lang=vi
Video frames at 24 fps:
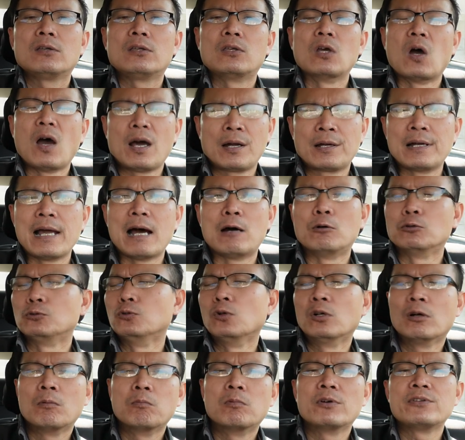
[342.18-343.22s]
cho anh đậu
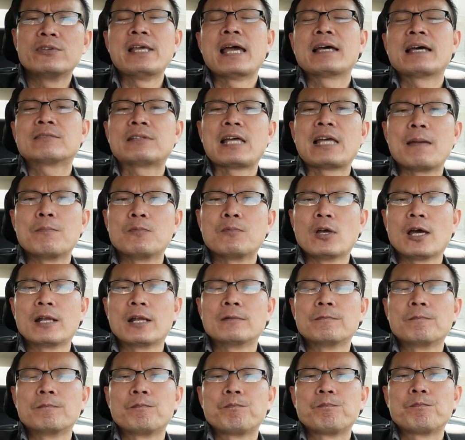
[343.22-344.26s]
tôi không có dán tem cho
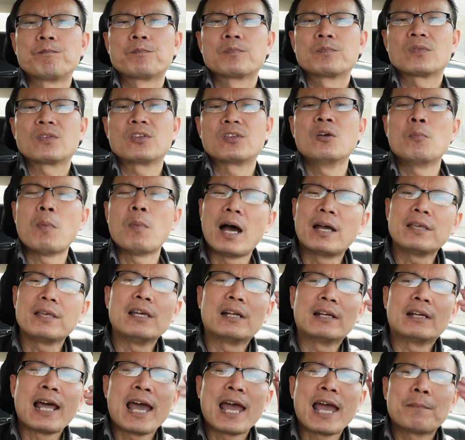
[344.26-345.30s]
anh nhưng mà ở
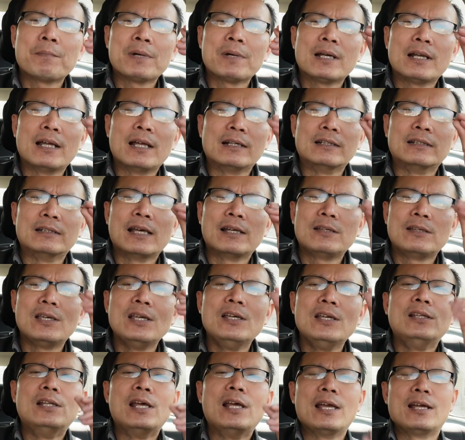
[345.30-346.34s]
Việt Nam á, là người ta
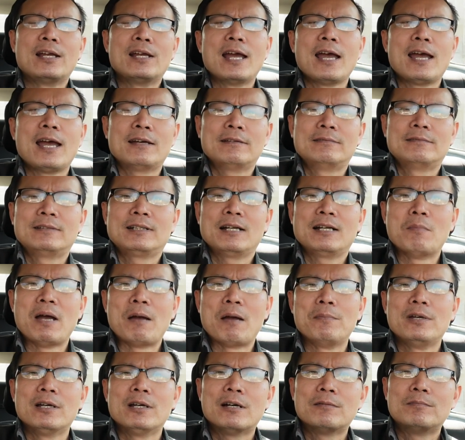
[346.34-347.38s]
chi tiền ra các
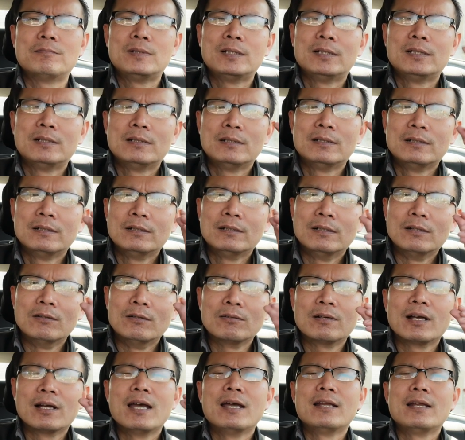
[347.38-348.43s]
bạn biết không
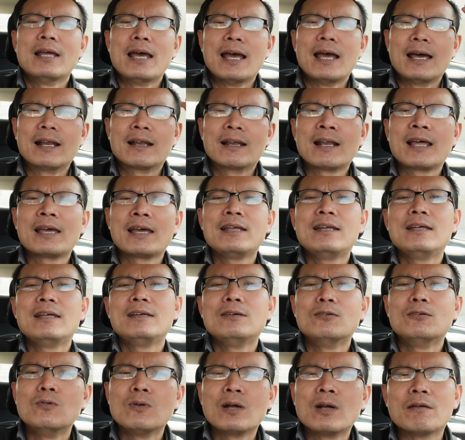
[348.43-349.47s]
ok nè anh lấy
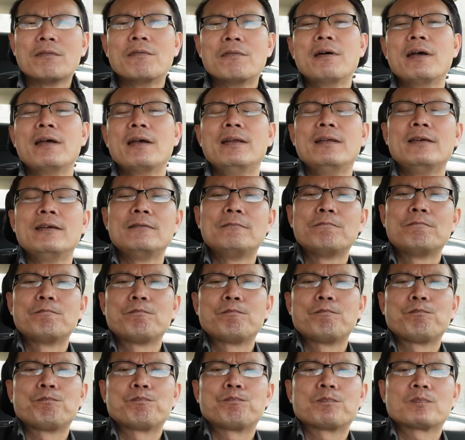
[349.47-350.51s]
đi uống cà phê đi
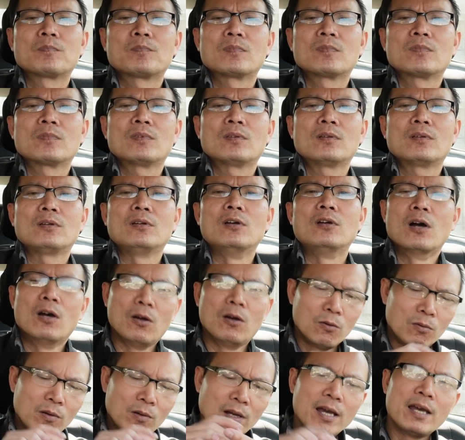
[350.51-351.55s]

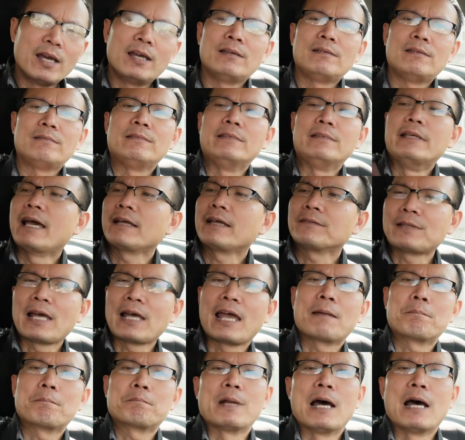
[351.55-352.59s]
rồi ok dán
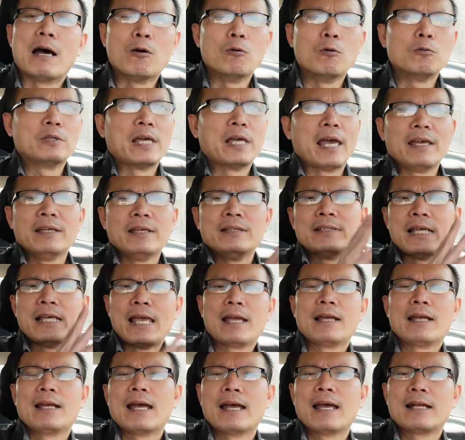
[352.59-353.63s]
tem đậu chạy
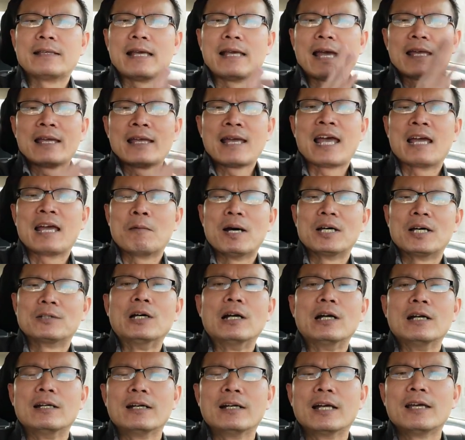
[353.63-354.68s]
xe ra chạy hai ba
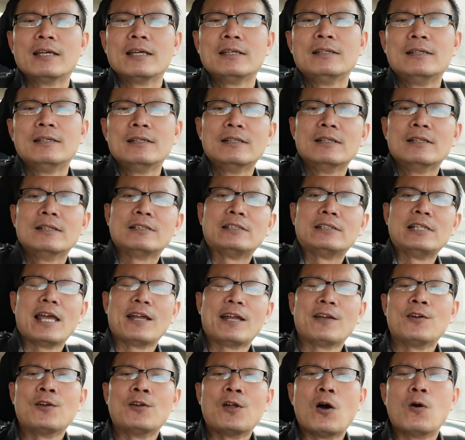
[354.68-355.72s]
từng cái
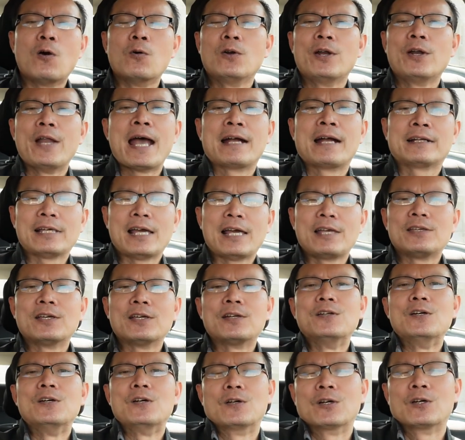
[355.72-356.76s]
xe nó nổ đang chạy
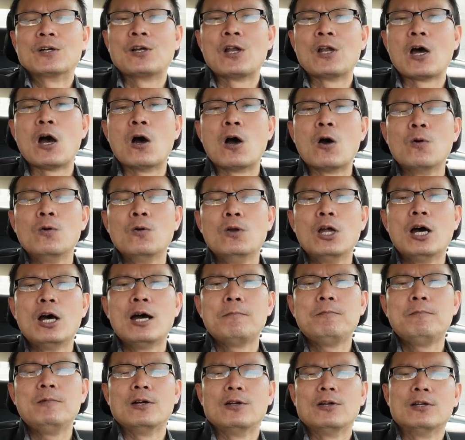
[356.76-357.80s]
trên đường nó nổ
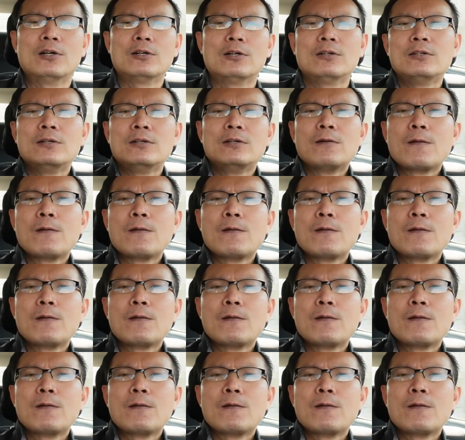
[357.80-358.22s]
lớp rồi nó